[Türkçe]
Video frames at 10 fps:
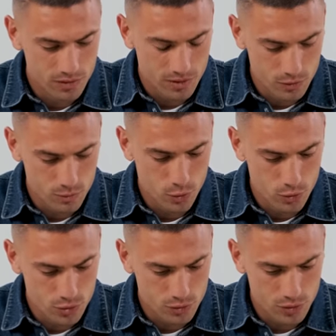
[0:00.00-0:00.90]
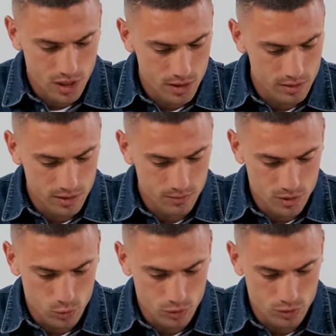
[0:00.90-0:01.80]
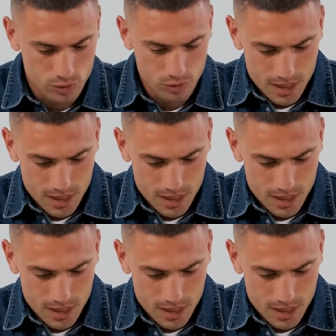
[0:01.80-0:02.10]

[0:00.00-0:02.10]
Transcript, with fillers: savunma oyuncusuyla aynı takımda bulundun.